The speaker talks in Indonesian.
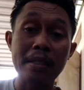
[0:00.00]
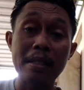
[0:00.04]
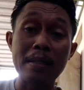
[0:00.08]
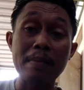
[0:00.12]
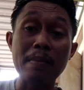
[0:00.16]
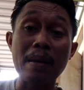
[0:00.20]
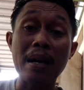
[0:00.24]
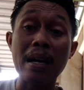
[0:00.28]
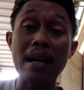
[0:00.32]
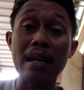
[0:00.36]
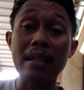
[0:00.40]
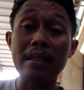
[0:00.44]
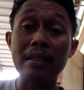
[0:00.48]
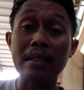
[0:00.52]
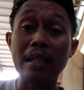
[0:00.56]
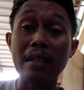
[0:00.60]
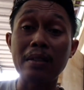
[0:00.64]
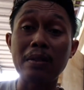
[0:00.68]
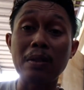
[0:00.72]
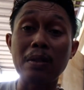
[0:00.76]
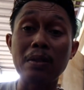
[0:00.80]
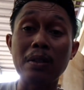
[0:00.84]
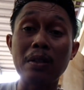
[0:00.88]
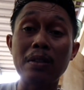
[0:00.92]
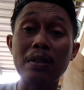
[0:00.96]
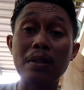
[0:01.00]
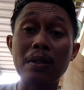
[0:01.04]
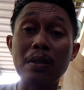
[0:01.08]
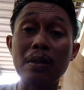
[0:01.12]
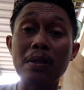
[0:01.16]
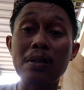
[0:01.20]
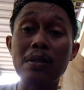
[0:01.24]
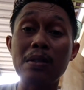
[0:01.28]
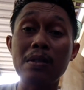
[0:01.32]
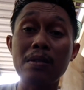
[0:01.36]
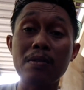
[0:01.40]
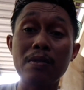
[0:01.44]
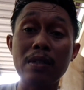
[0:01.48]
simak dan tonton
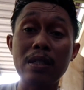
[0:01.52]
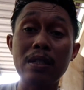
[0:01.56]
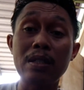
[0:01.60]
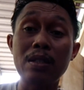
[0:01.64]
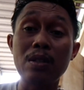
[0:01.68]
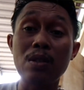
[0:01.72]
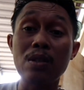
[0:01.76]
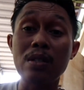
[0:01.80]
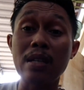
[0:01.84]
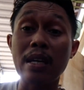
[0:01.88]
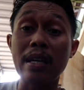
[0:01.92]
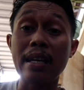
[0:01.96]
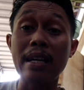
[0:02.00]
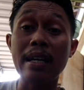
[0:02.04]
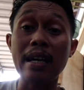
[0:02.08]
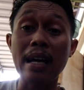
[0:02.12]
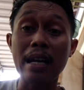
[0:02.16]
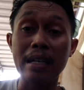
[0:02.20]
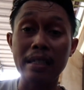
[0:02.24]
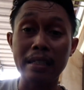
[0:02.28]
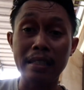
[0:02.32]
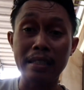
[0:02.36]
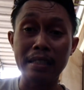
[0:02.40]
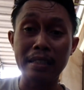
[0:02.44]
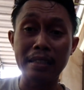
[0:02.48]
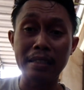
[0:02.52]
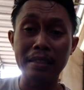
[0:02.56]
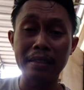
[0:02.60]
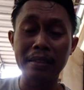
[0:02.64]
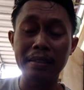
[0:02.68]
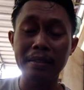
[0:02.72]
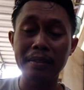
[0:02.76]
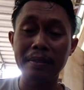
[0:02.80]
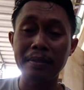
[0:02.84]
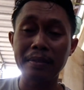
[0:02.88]
terus video saya kali ini